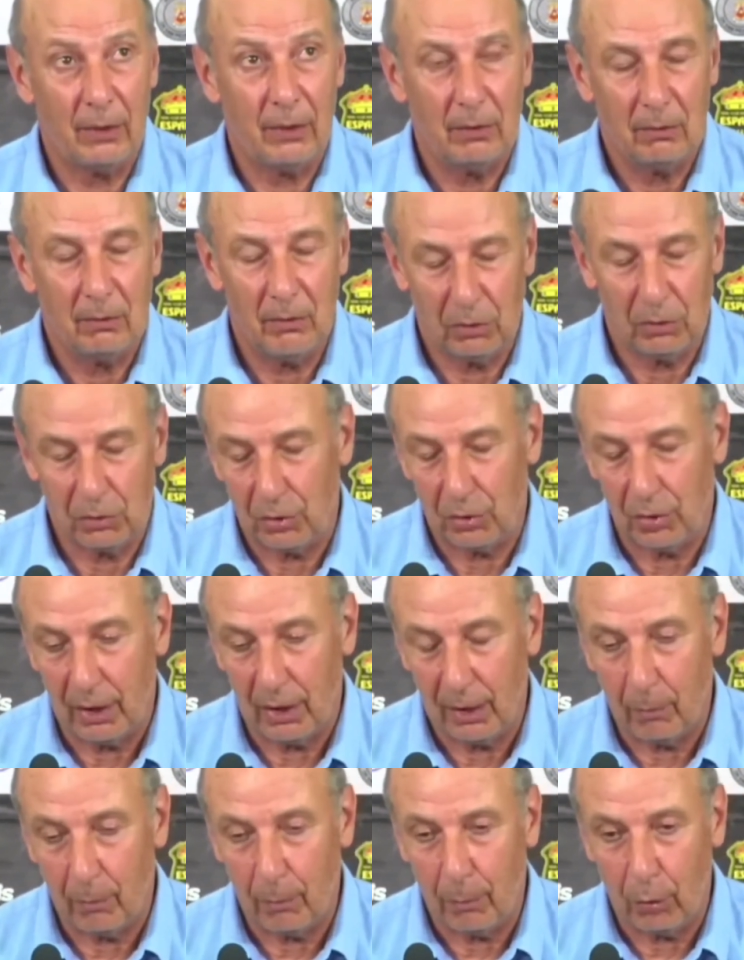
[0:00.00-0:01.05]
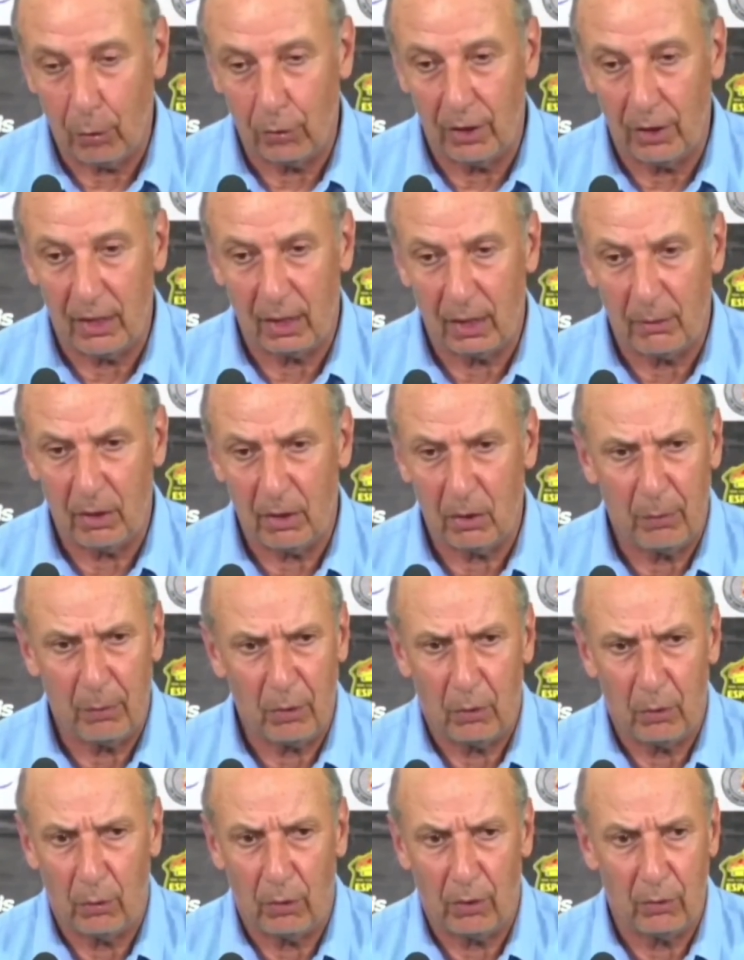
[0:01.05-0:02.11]
Nosotros teníamos poco día de trabajo, pero
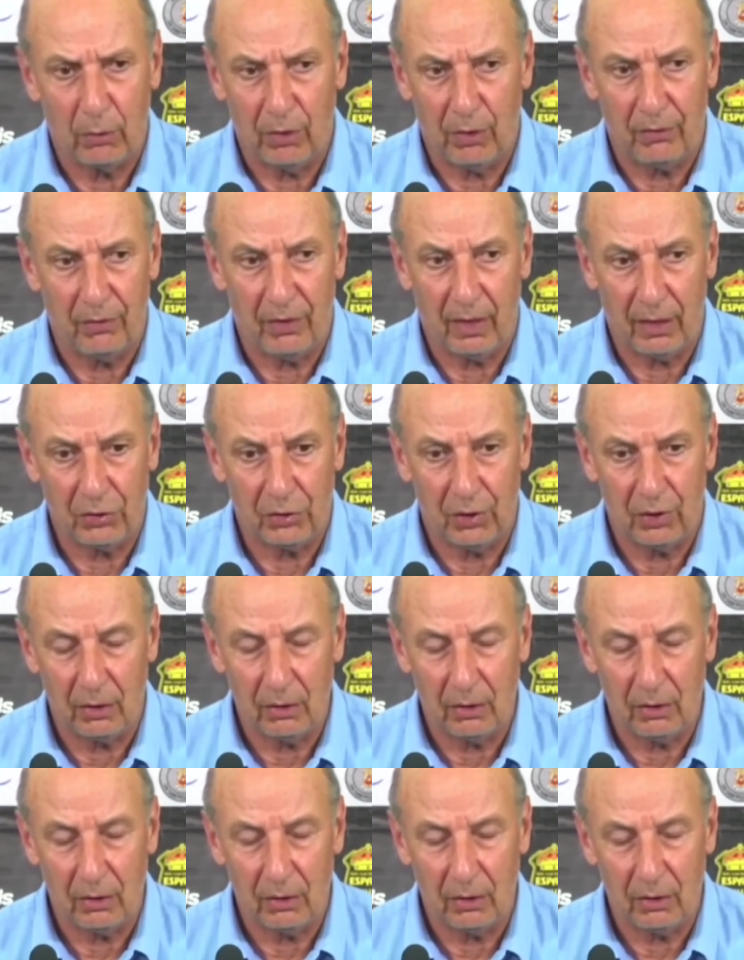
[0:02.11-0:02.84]
no es justificación.